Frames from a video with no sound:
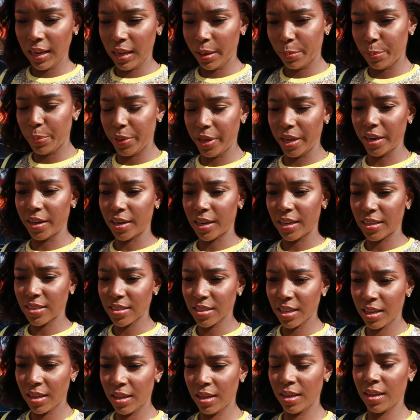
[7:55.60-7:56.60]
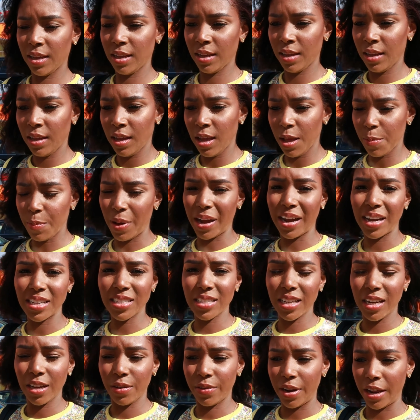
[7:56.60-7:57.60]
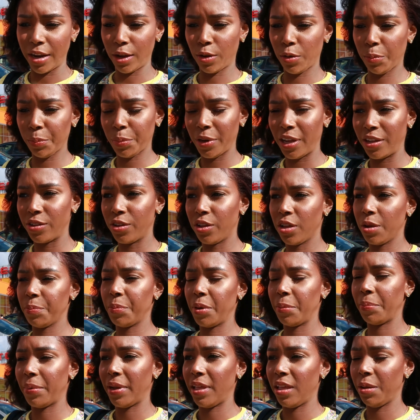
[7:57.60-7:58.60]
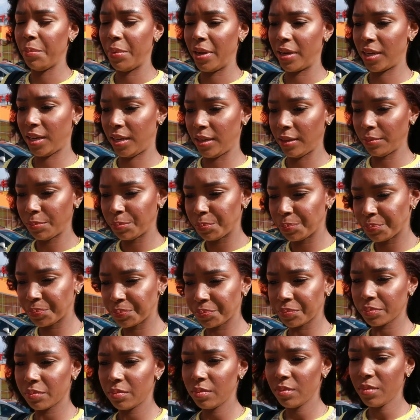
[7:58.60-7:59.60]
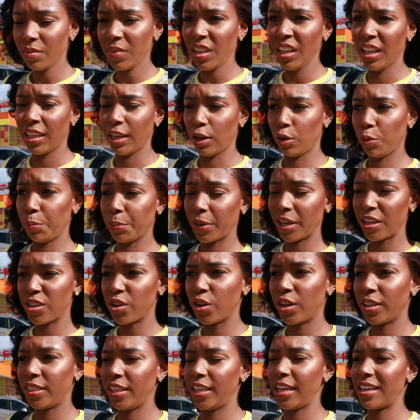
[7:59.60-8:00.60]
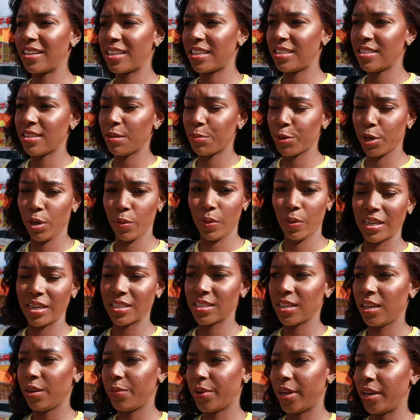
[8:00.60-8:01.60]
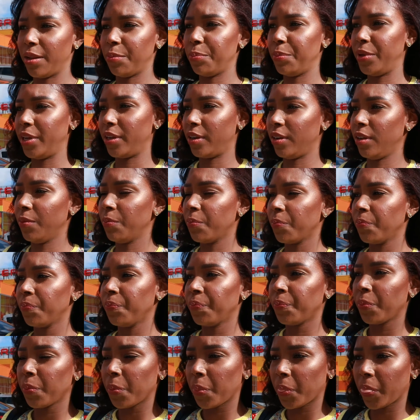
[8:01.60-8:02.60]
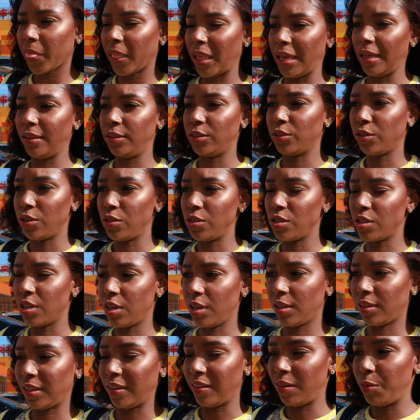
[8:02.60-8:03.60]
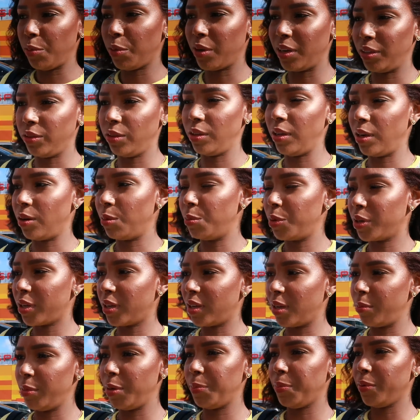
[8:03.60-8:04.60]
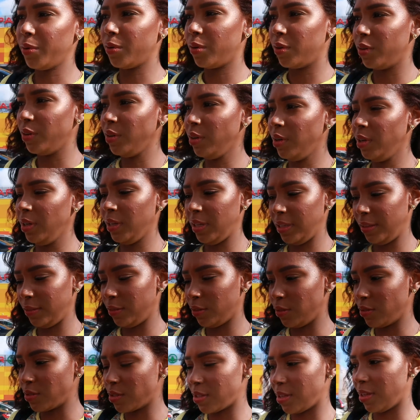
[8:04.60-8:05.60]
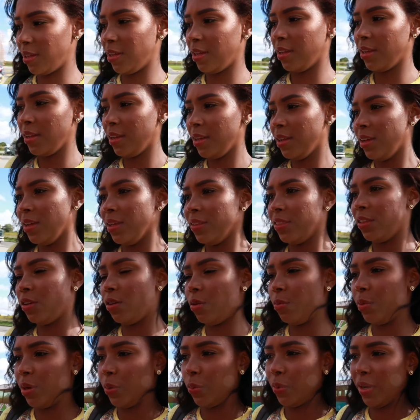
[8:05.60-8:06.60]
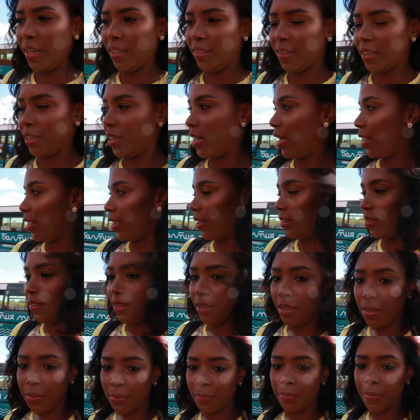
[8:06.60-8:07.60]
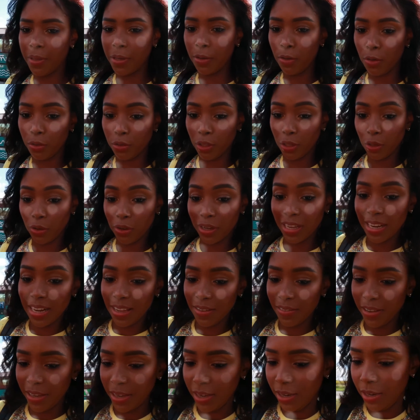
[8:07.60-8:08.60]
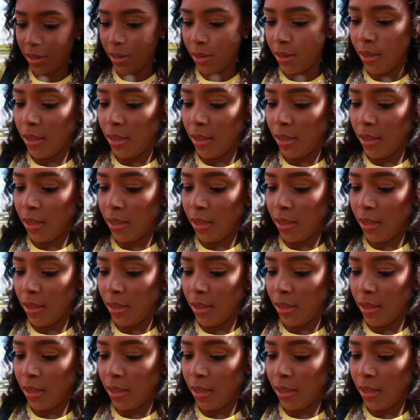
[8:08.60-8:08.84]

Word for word: el viernes van a celebrar el cumpleaños del papá de Marina, que cumpleaños es día 15, van a celebrar el viernes. Entonces estaba buscando ya como que qué me pongo, ¿no? Entonces digo, me voy a estrenar este, pero lo tengo que lavar.